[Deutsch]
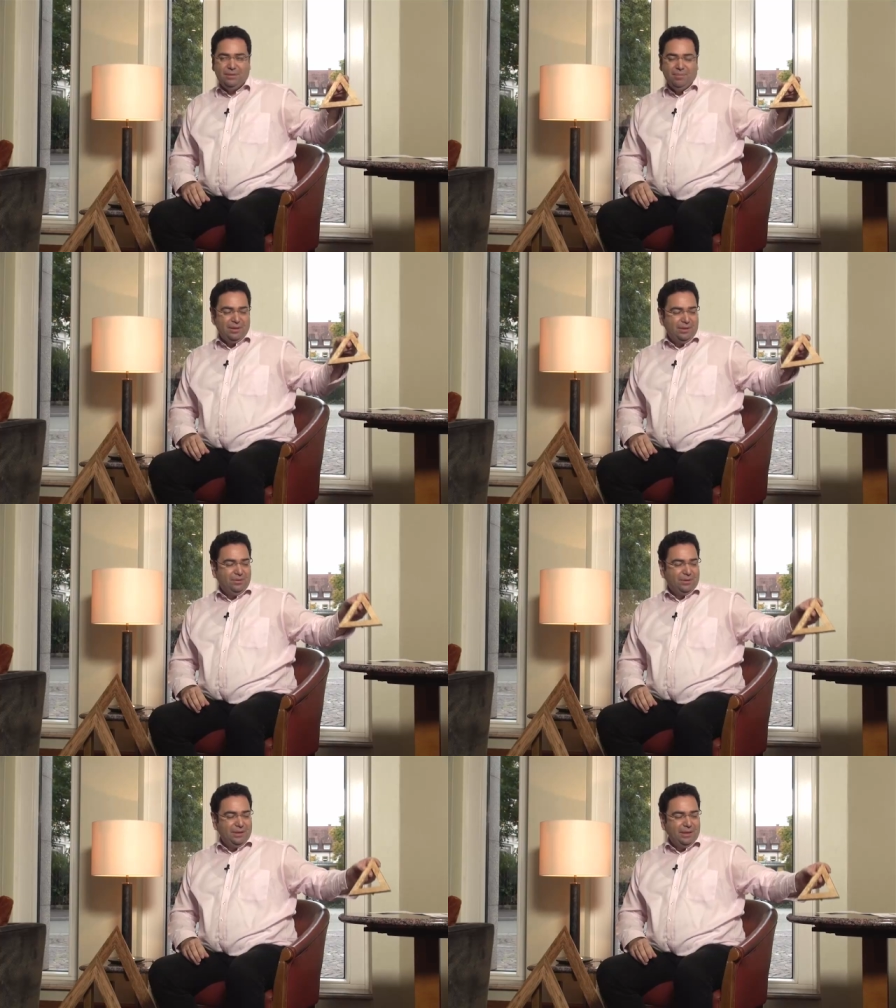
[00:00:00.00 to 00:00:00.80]
es mal
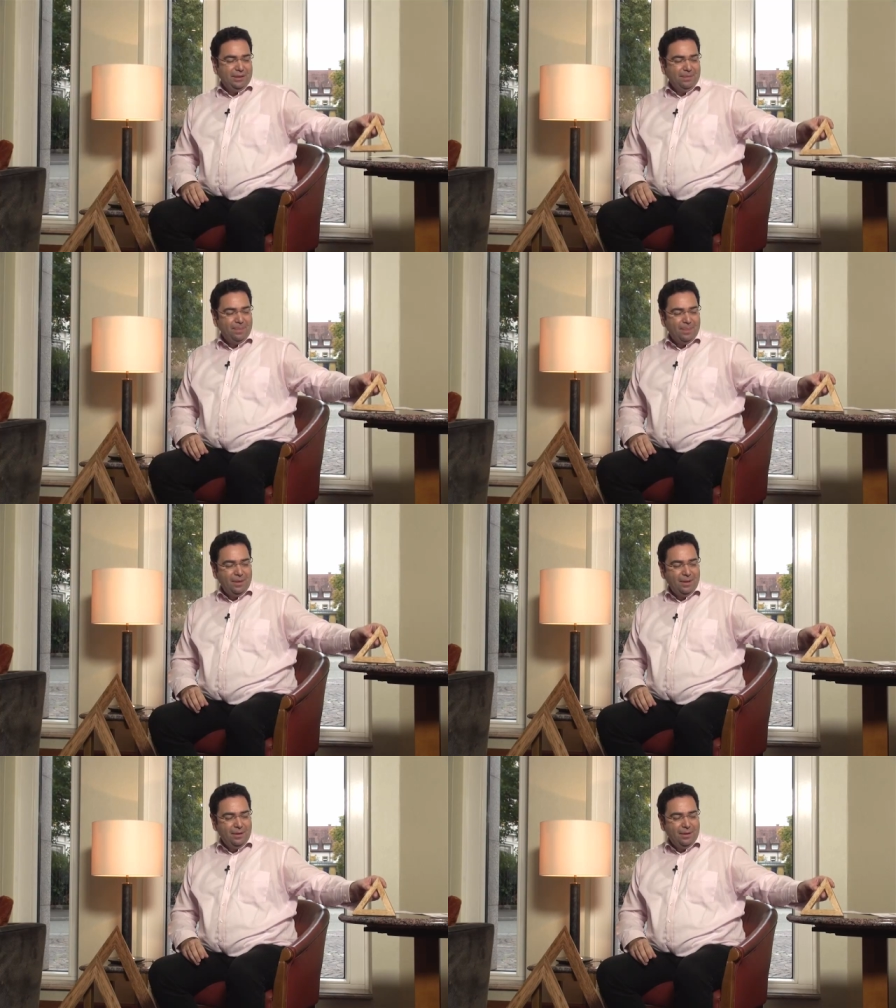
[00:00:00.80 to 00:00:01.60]
kurz hier hin
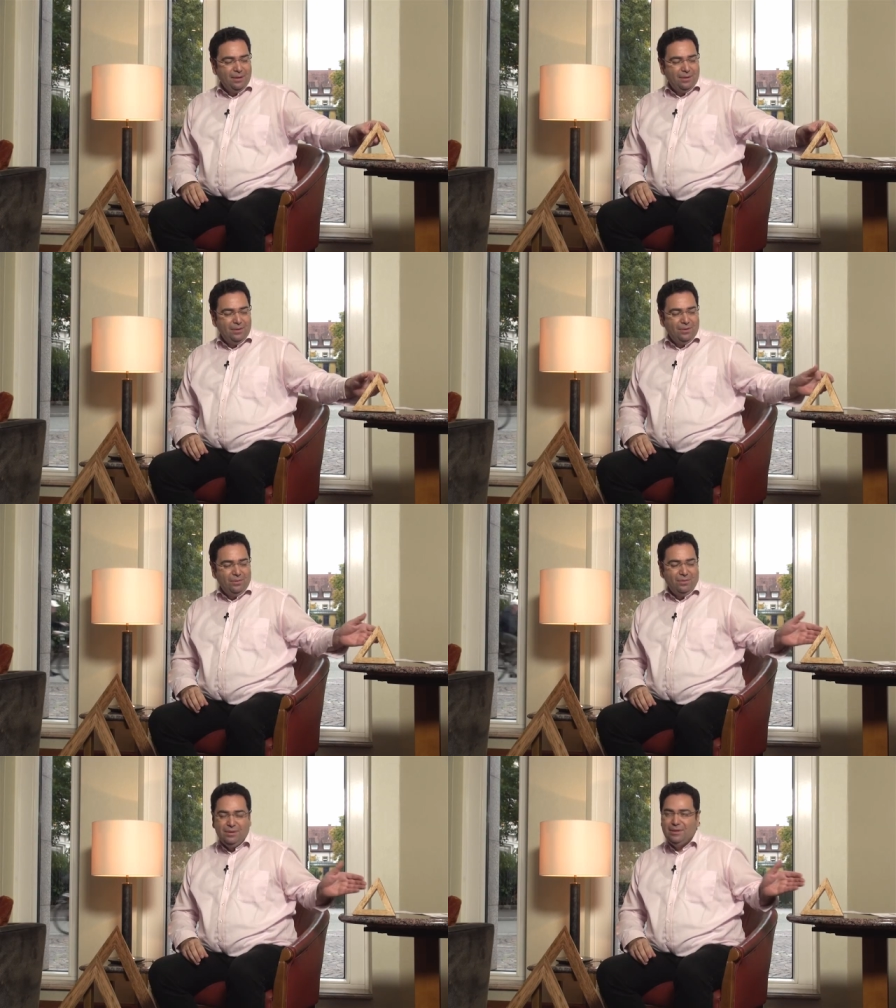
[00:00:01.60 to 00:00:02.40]

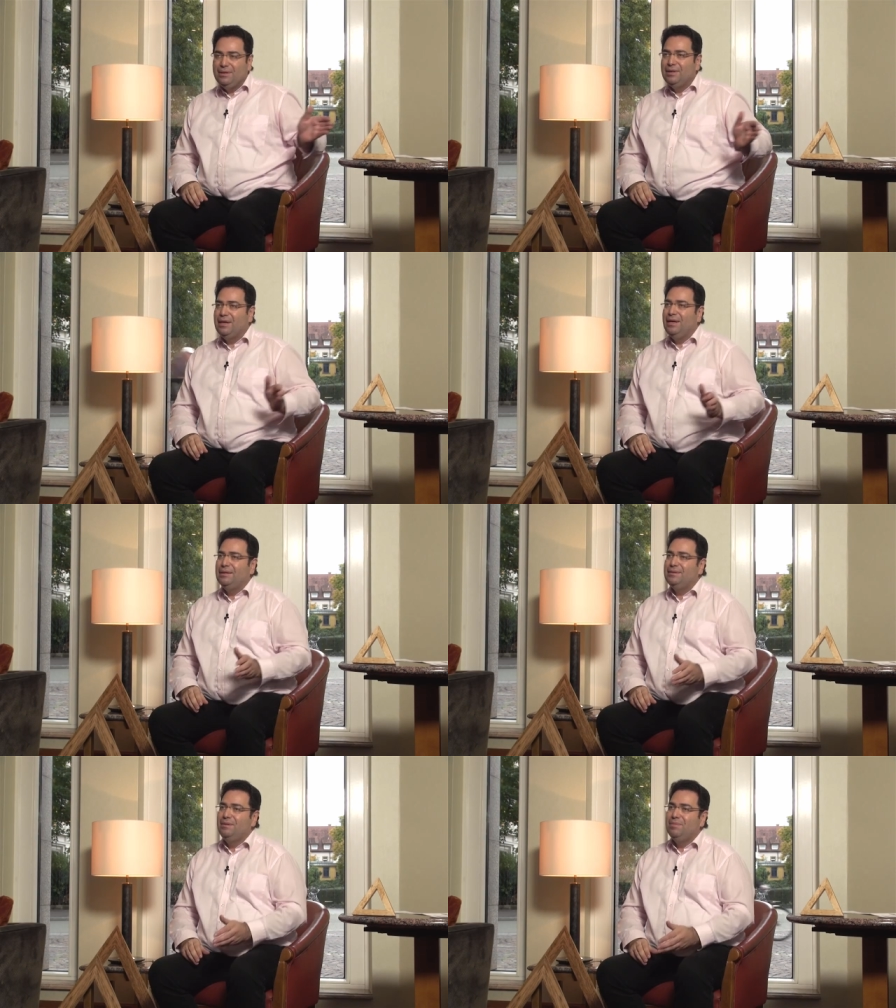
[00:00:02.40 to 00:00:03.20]
und kann
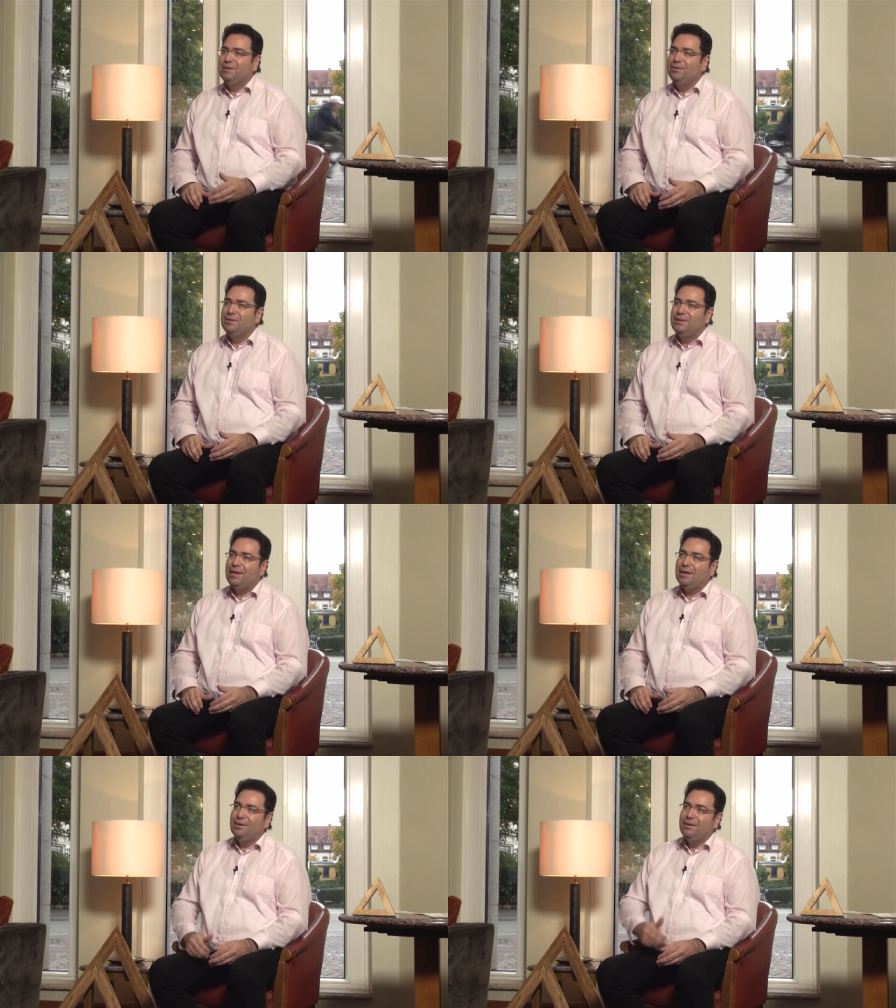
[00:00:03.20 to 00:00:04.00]
das Zimmer
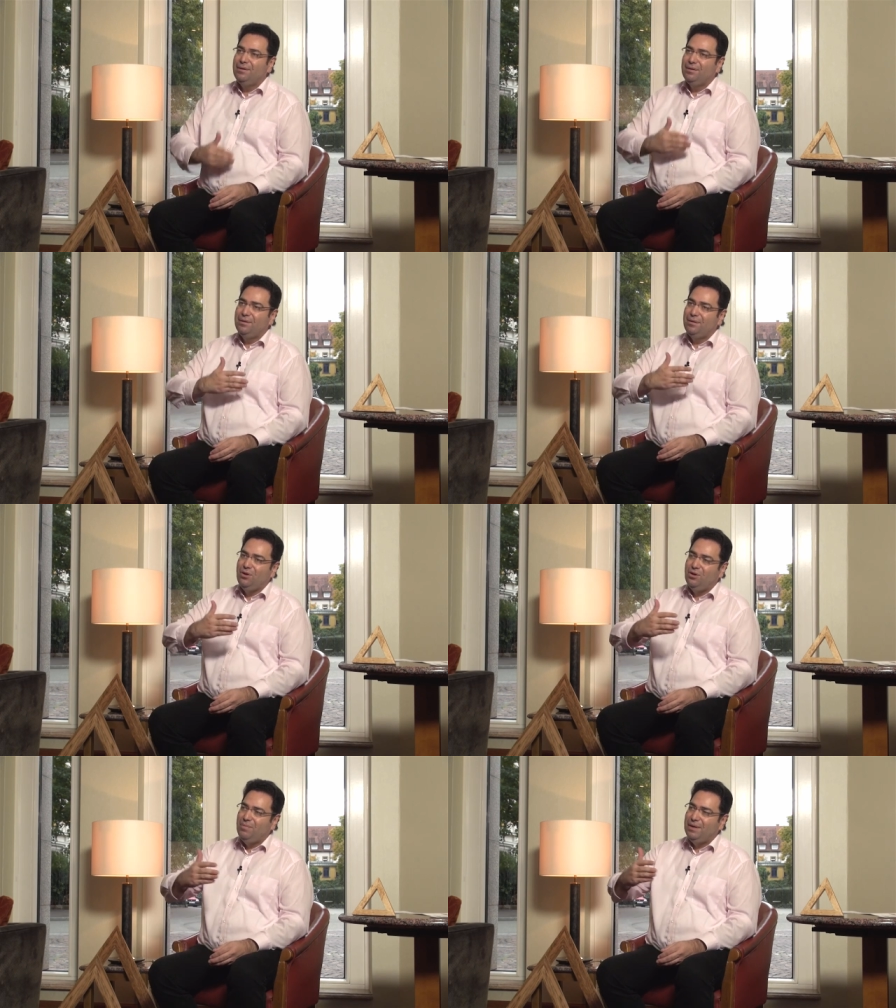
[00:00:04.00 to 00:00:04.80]
sozusagen
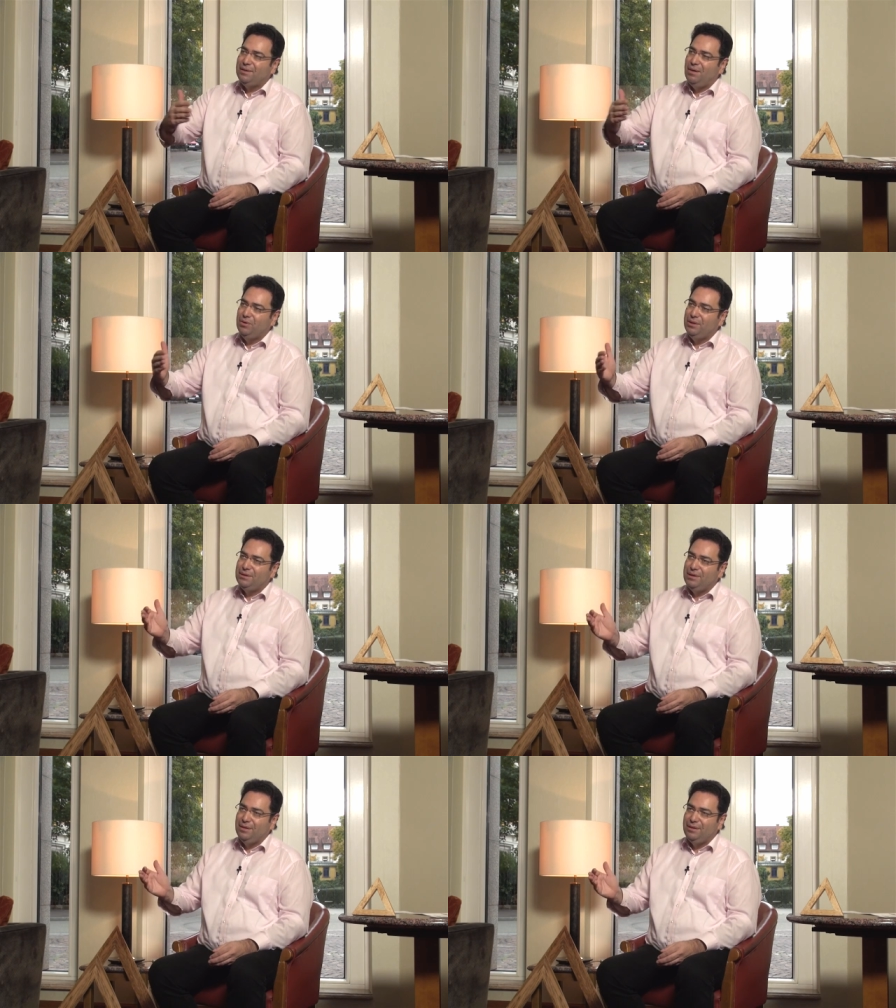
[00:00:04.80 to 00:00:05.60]
nochmals
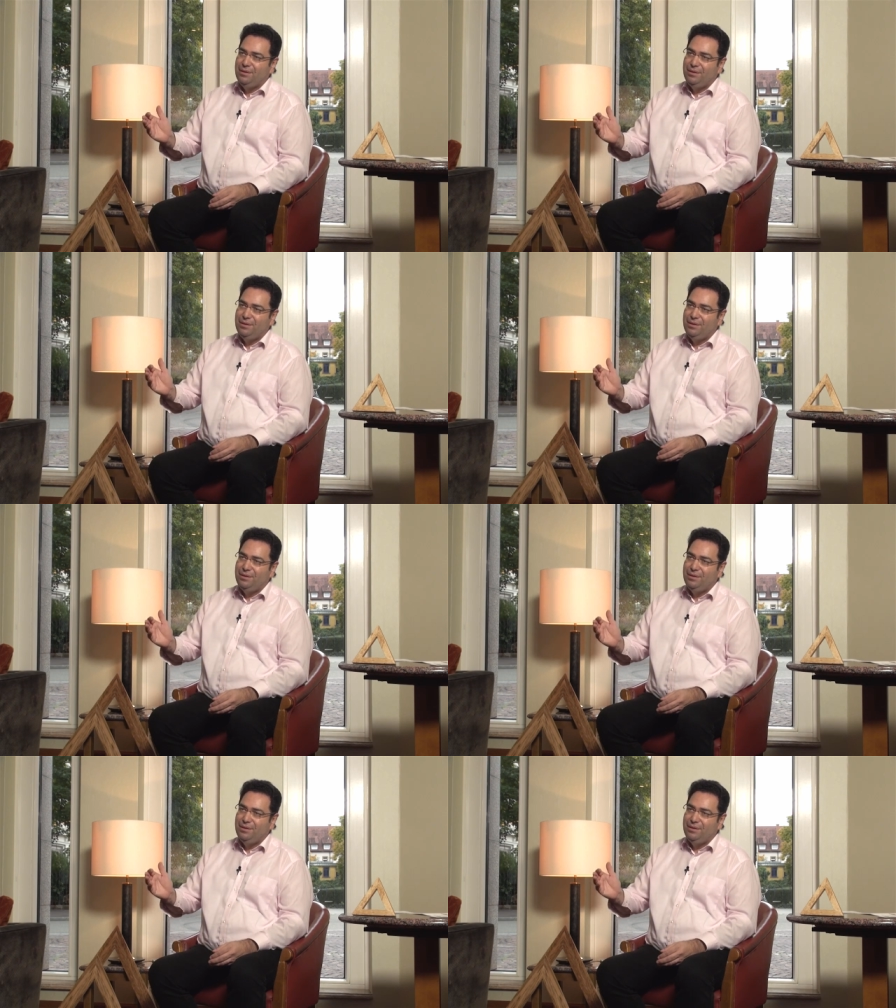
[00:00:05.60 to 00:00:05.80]
harmonisieren.